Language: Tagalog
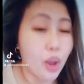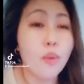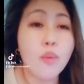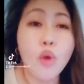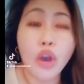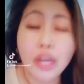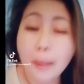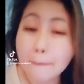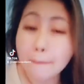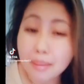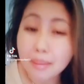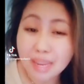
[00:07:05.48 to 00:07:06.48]
bumuo kayo
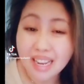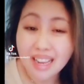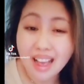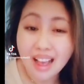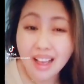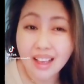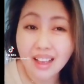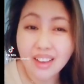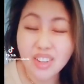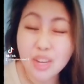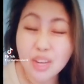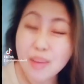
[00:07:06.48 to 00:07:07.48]
pamilya.
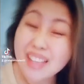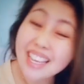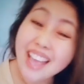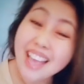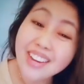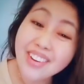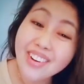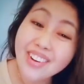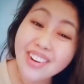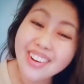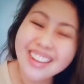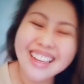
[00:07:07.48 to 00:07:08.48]
Oh, di ba? Ang saya,
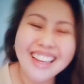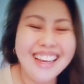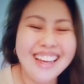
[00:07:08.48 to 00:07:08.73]
no?